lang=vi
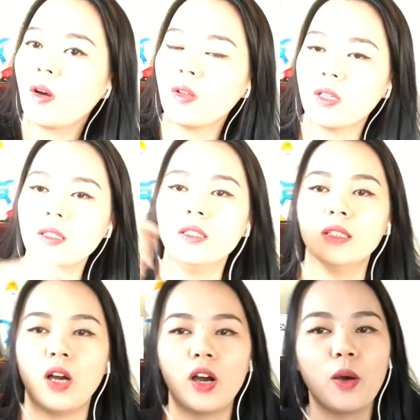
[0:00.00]
Có những
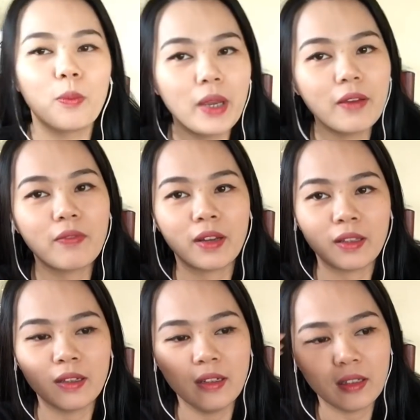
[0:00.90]
người họ không biết và
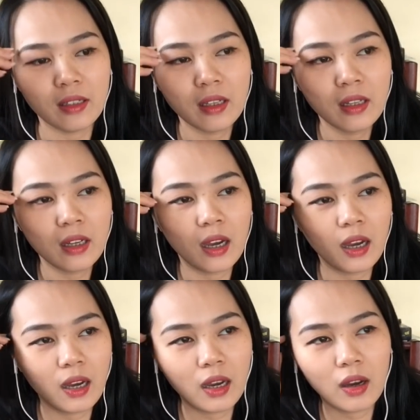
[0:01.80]
những người uh,
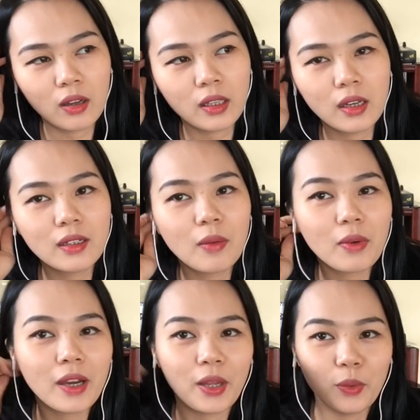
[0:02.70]
họ vẫn không
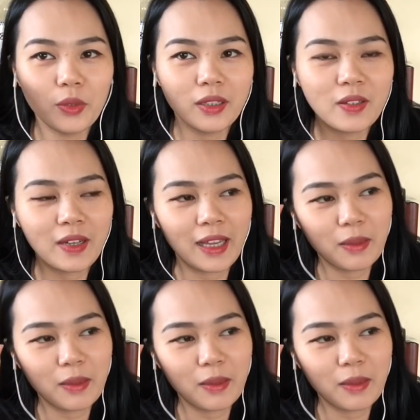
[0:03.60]
có hiểu những điều này,